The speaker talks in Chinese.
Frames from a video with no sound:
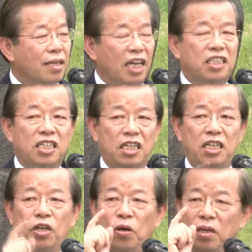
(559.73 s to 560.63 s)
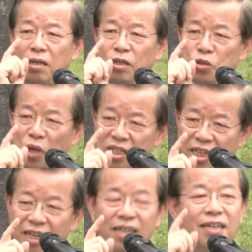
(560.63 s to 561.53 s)
但是伊选
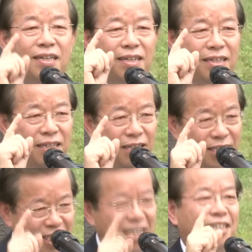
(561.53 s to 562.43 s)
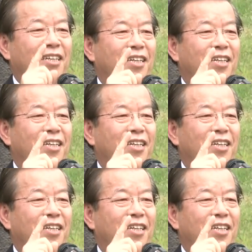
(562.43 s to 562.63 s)
择死。